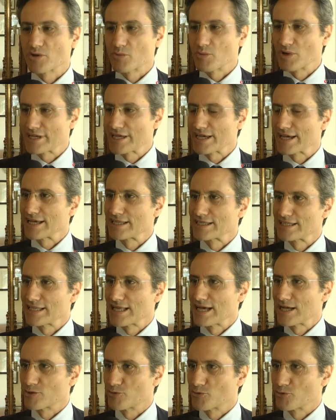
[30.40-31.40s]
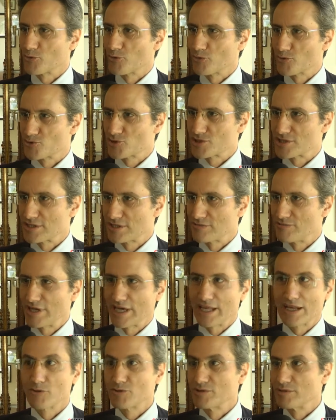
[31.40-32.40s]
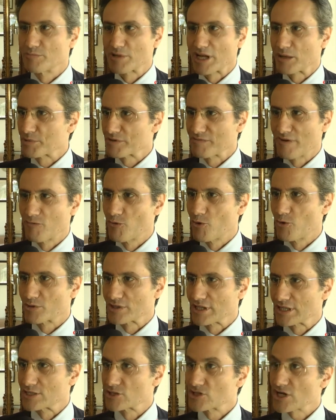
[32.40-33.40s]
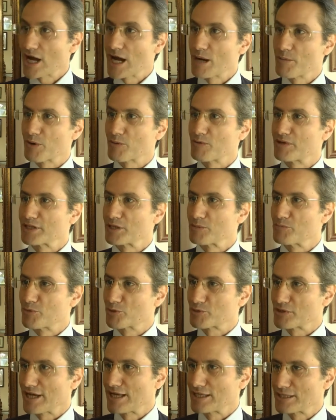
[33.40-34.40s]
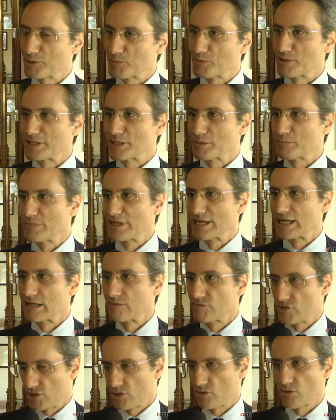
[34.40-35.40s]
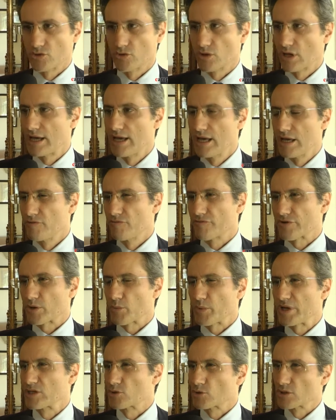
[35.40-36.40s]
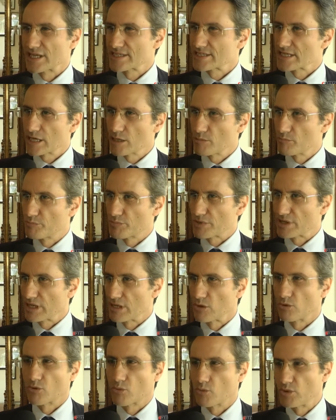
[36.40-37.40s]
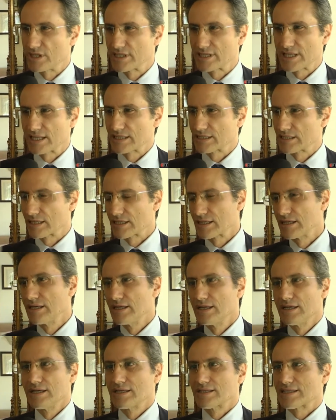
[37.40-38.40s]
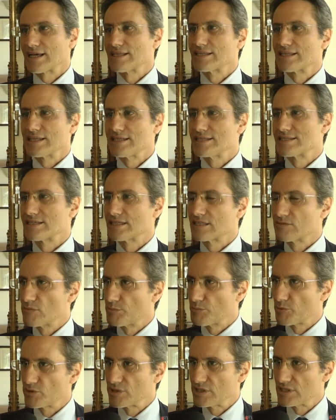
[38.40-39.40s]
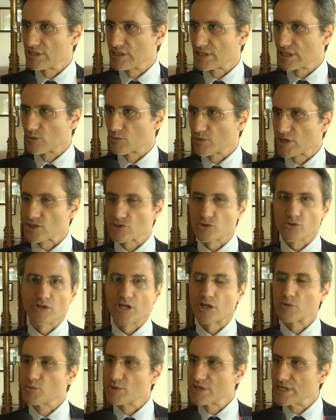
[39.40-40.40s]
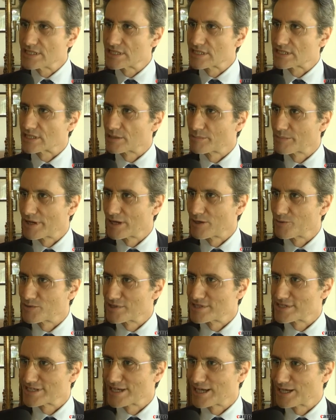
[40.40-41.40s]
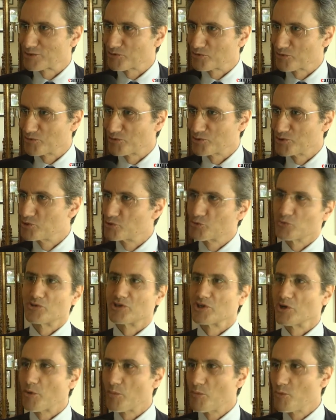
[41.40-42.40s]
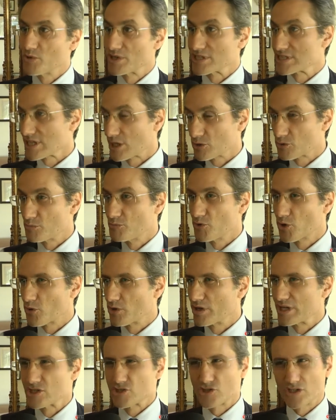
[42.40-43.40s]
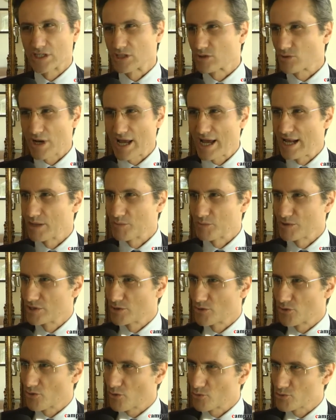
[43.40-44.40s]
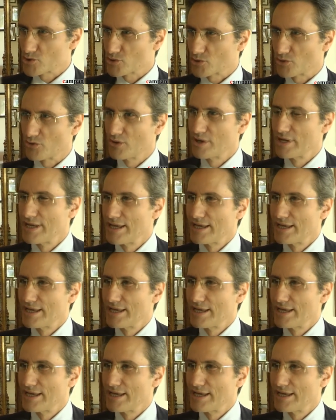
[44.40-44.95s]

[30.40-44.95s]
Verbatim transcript: che qualche candidato oggi si viene ogni, per la prima volta, e dice ah, quanto è importante, quanto è bella, invece no, io la frequento da sempre, ho qui tante, tante iniziative politiche, una storia lunghissima, ho iniziato in tutti i comuni, è stato il mio collegio elettorale, quindi conosco